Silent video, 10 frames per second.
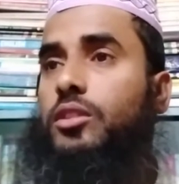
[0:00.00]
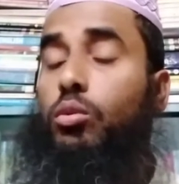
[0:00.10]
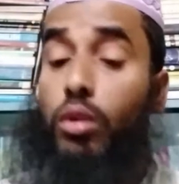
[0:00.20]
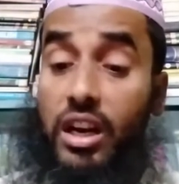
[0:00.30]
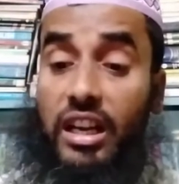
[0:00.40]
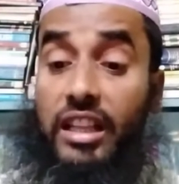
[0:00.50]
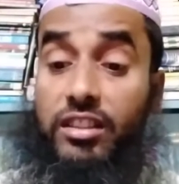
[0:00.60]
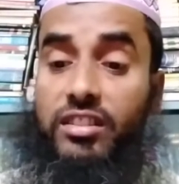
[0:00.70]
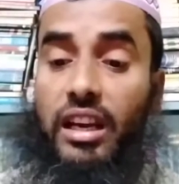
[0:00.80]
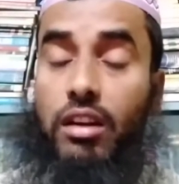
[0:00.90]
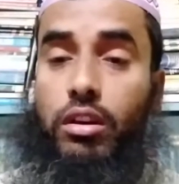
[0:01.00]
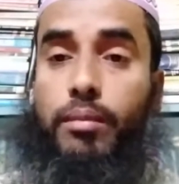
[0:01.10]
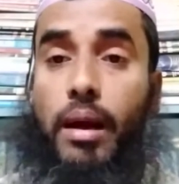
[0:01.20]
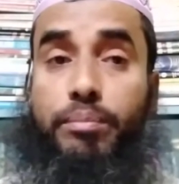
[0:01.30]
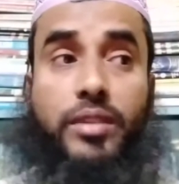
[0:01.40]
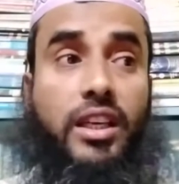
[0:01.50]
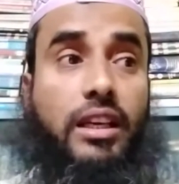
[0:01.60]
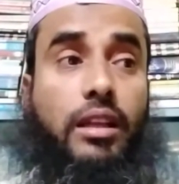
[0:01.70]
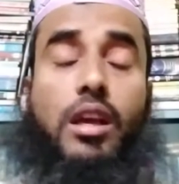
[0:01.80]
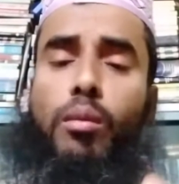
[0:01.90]
কোরআন হাদিসের আলোকে ভাবতে
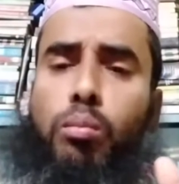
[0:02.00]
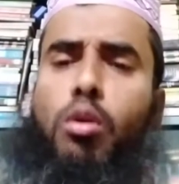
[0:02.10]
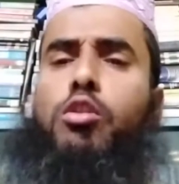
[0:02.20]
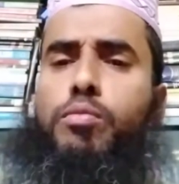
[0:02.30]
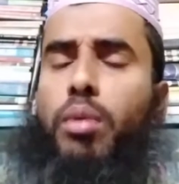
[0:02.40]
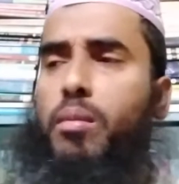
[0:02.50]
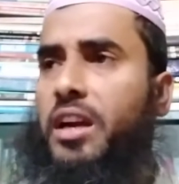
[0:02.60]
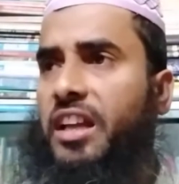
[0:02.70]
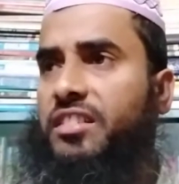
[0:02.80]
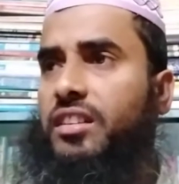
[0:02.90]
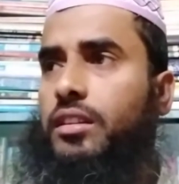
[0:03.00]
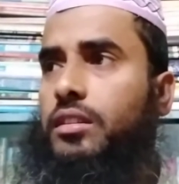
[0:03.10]
গেলে বহু প্রমাণ আছে